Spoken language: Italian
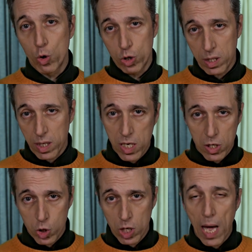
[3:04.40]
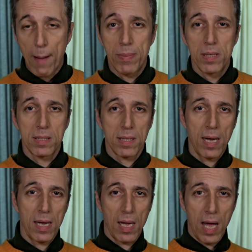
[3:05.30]
costringe a
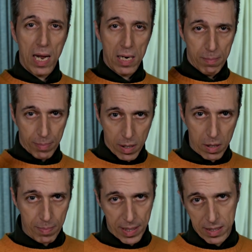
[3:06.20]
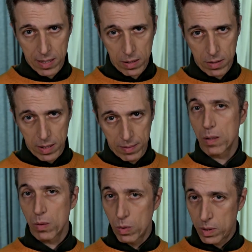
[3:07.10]
pensare alle proprie azioni
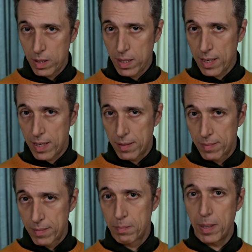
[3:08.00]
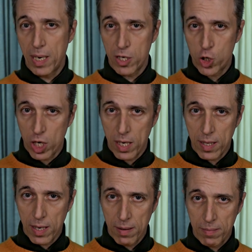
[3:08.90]
quotidiane per
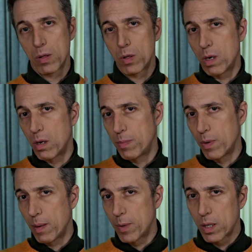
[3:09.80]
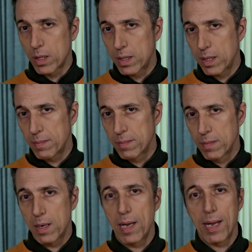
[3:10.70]
accedere, dopo la morte,
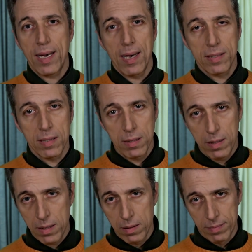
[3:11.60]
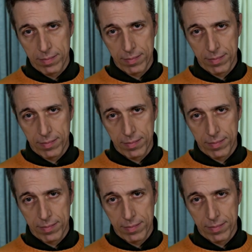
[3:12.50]
alla casa di Dio,